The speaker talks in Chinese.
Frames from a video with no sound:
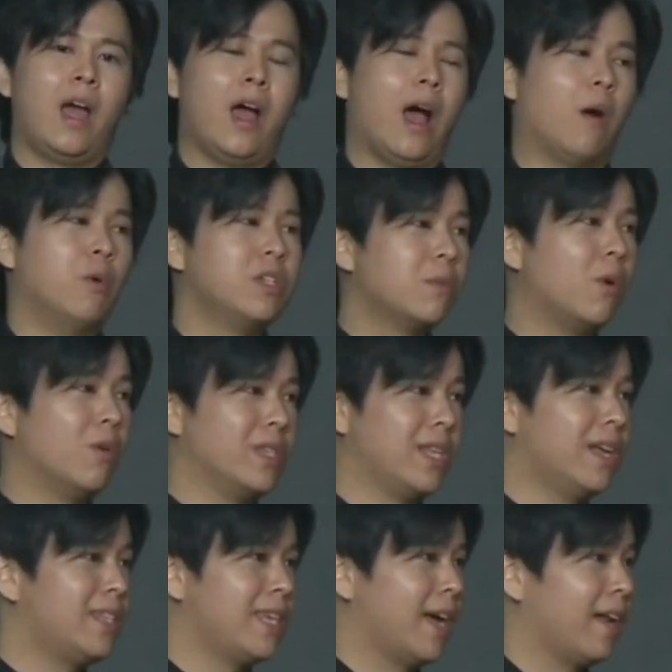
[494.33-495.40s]
啊。为什么我这
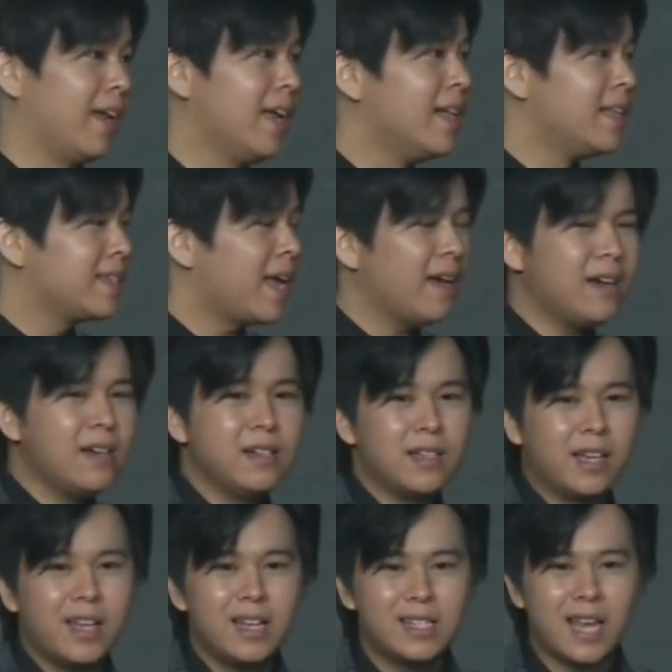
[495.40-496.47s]
样讲呢？在二
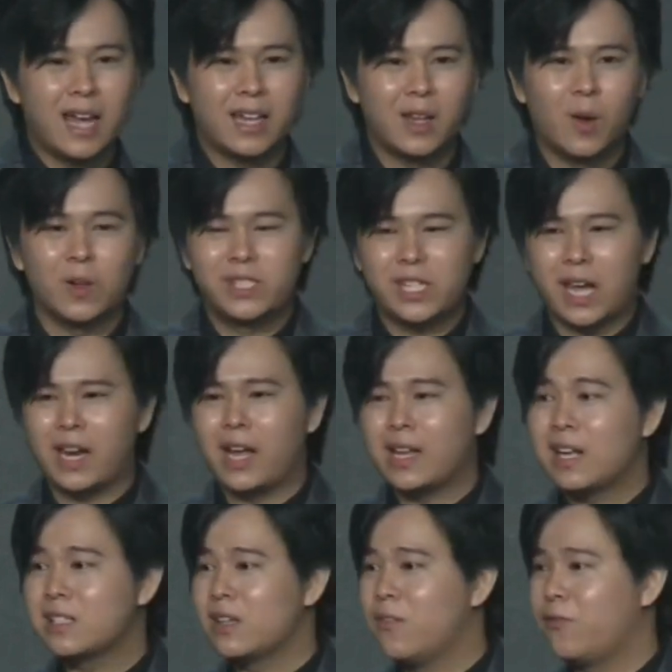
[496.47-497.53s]
零一三年哦，加拿
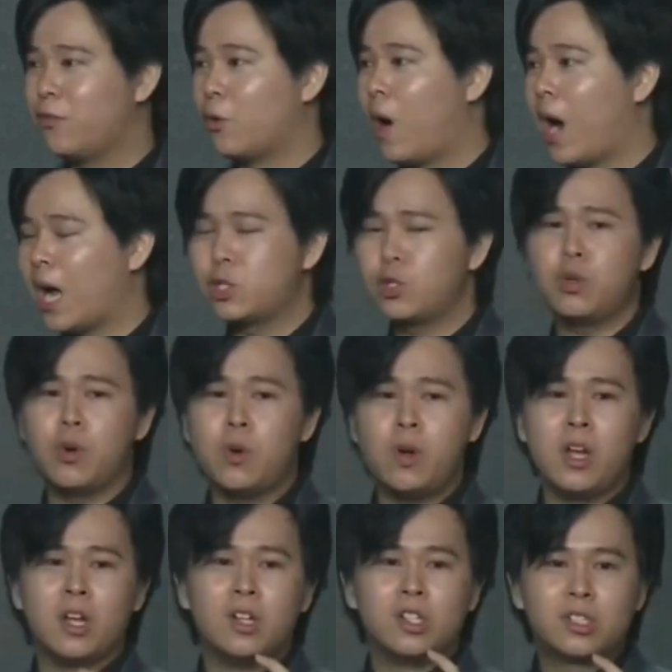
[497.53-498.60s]
大政府它就有
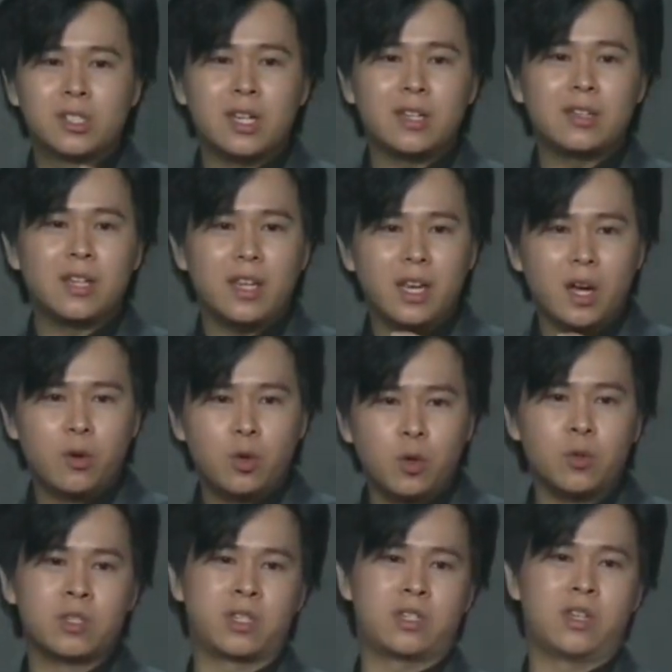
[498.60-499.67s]
设定一个
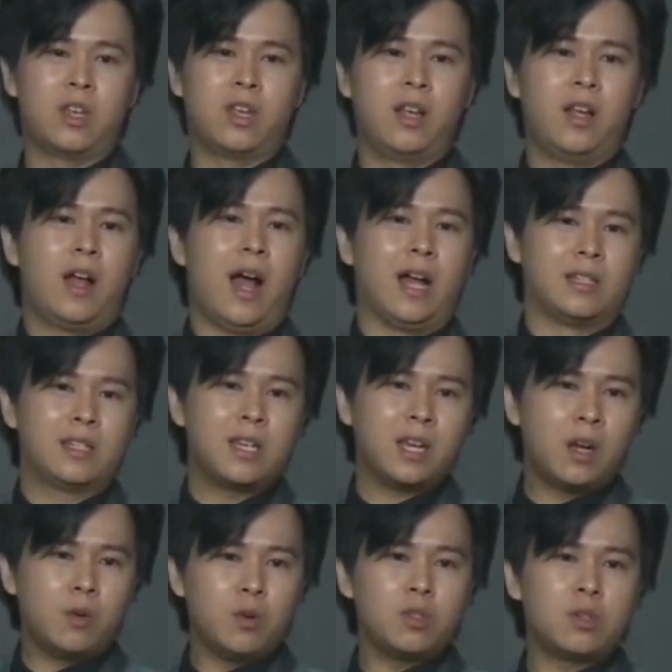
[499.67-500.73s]
rules 啊，这
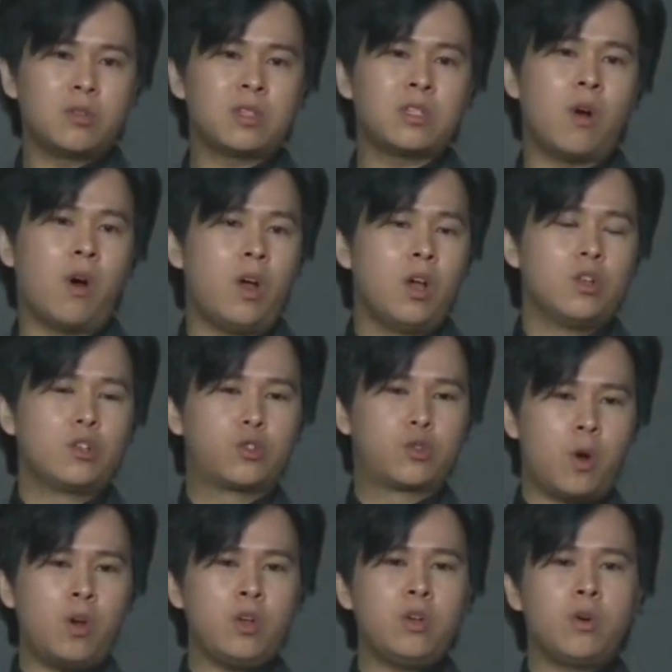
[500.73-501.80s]
个 rule s 就是哦，
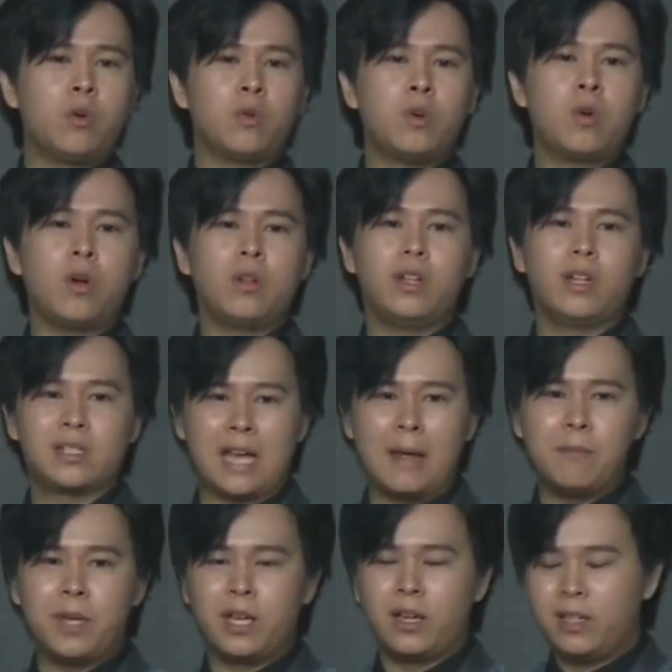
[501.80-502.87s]
所有如果你的产
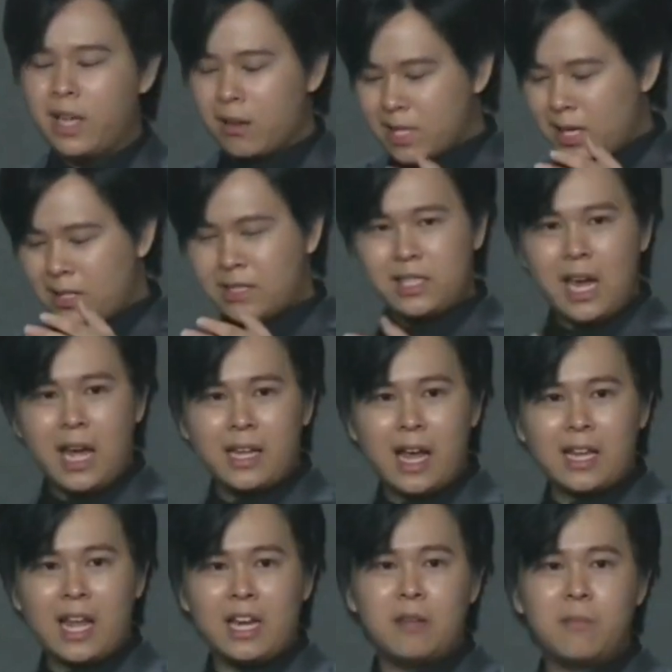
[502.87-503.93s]
品要在加
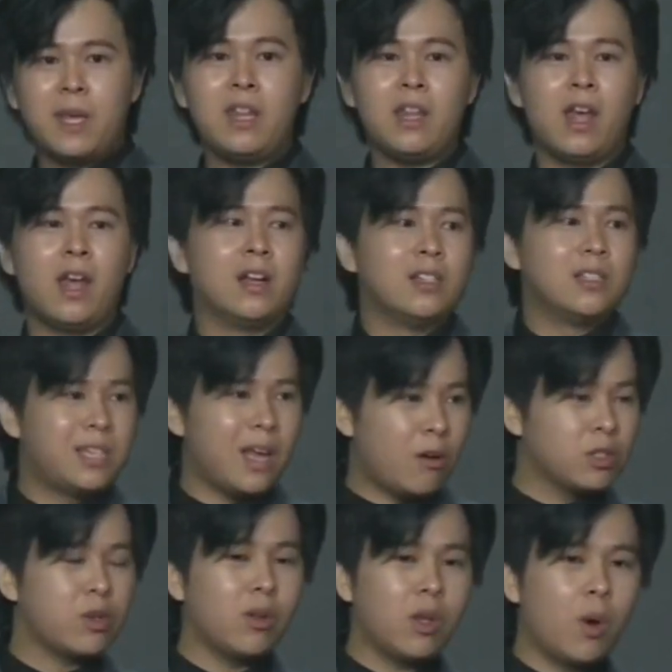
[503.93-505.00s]
拿大里面销
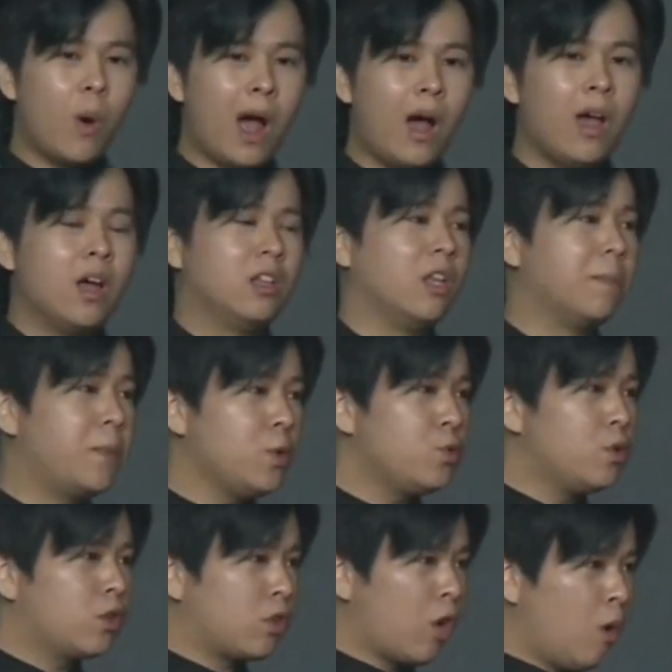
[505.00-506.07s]
售的话，你必
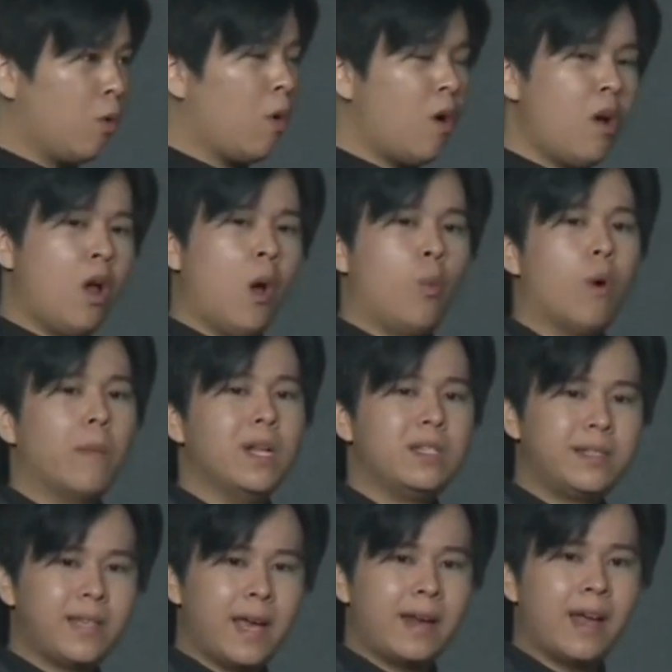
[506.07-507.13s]
须透过我们
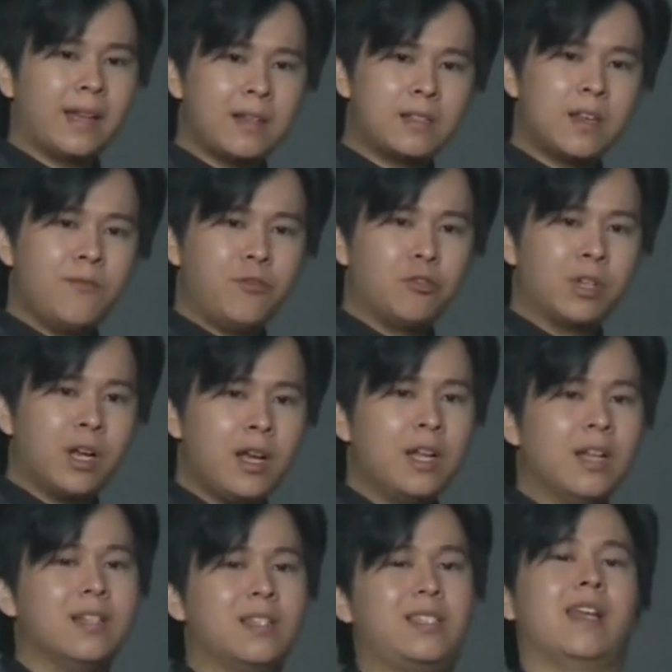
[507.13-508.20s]
加拿大政府的
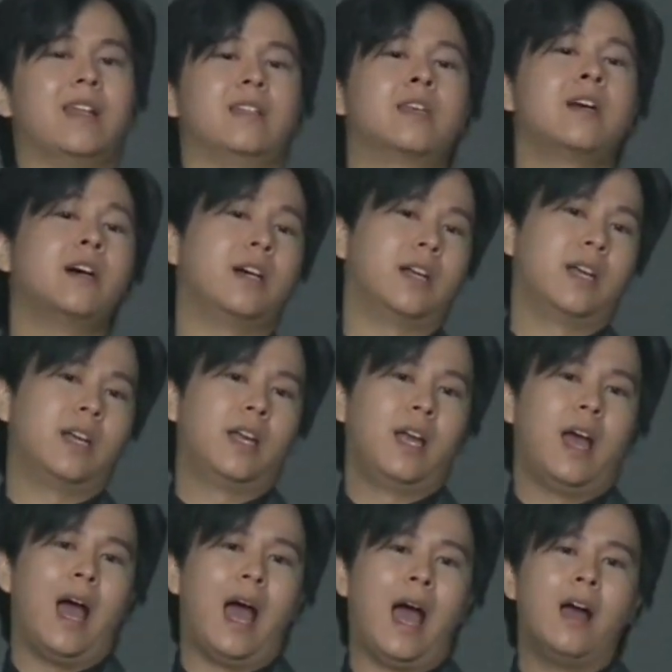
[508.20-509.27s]
检测
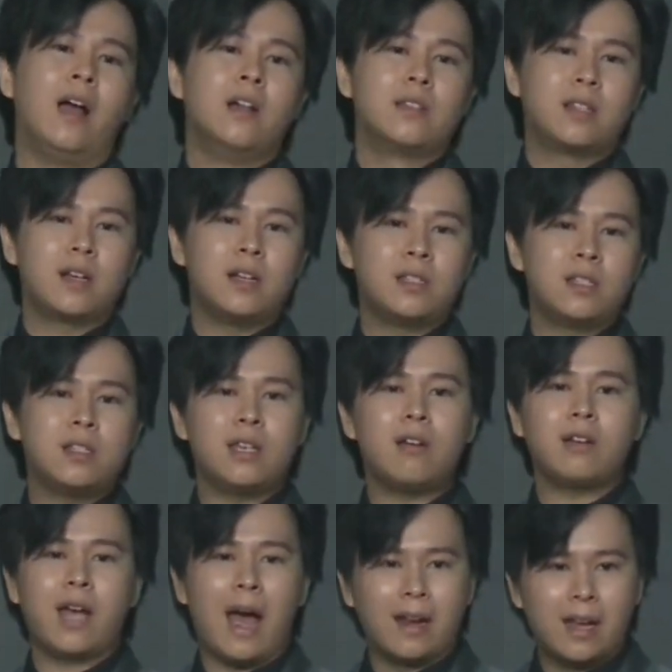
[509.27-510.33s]
啊。这个是叫
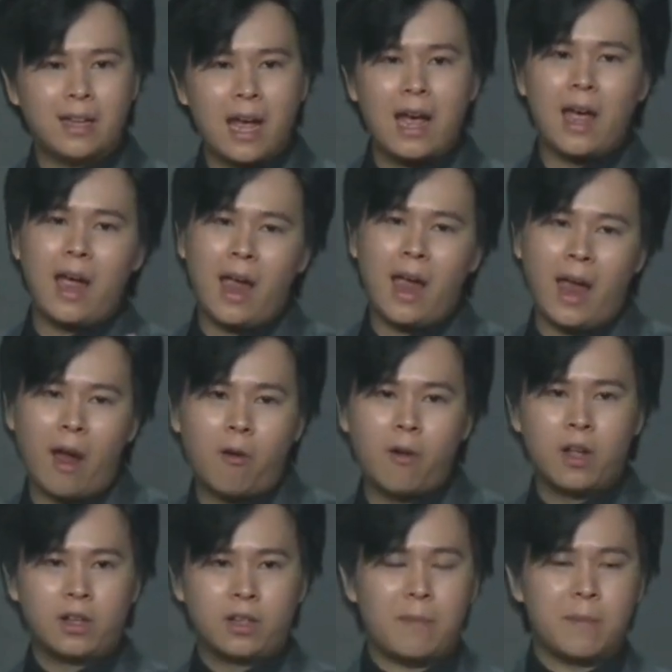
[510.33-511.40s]
Canada Health，
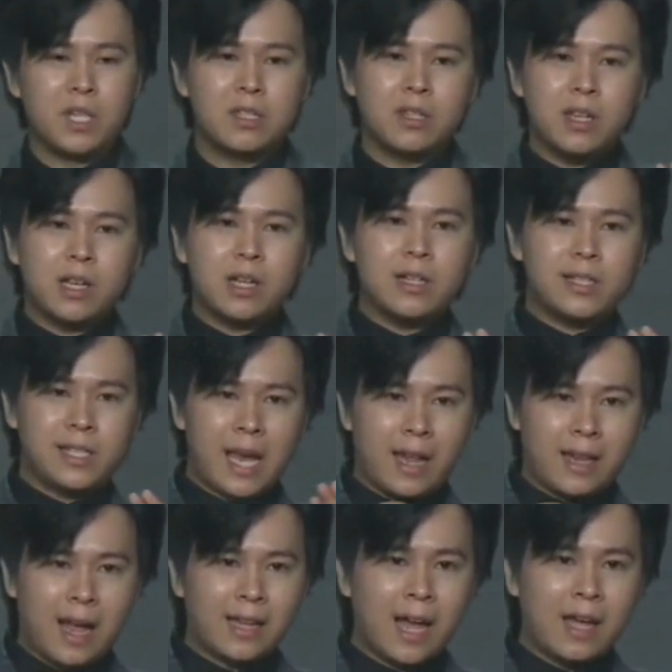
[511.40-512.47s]
他们是一个加
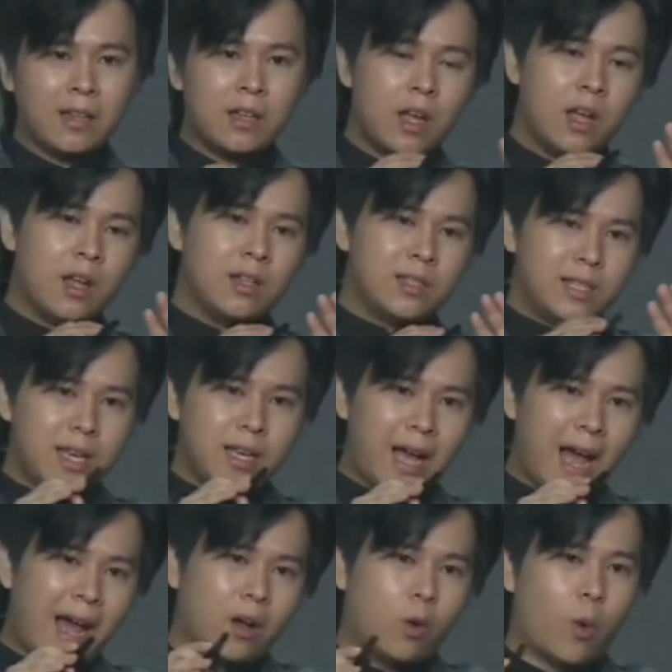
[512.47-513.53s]
拿大的健
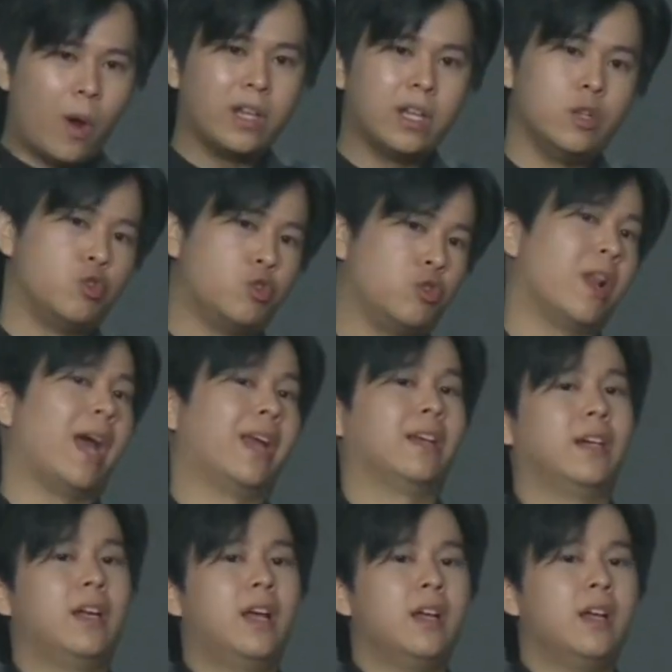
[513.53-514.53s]
康管理局来的。